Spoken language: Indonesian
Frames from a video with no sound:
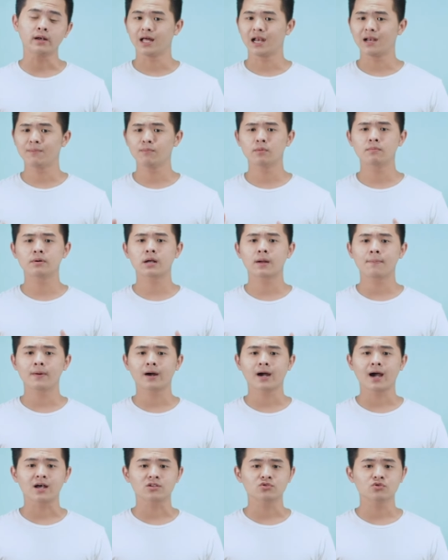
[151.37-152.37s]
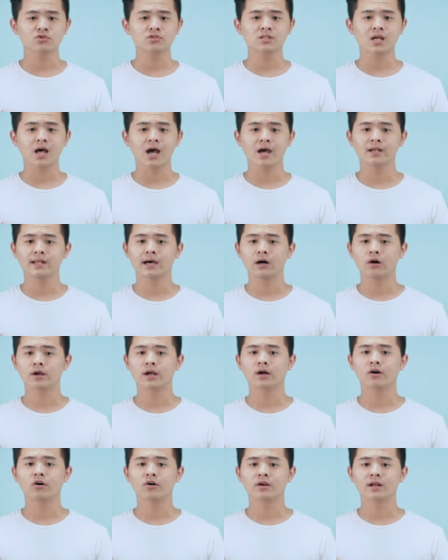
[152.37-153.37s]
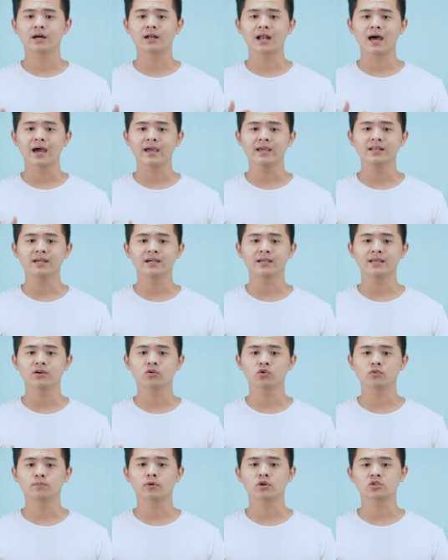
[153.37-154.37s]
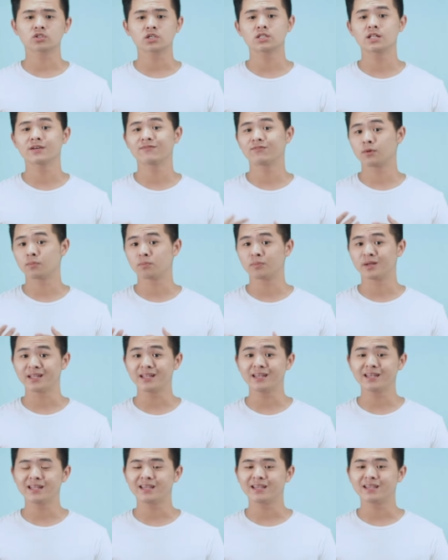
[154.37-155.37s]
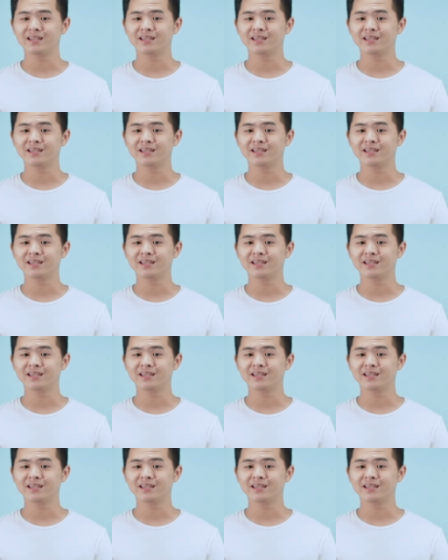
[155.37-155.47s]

dalam beberapa kasus ada orang-orang lain yang ikut proses development ini.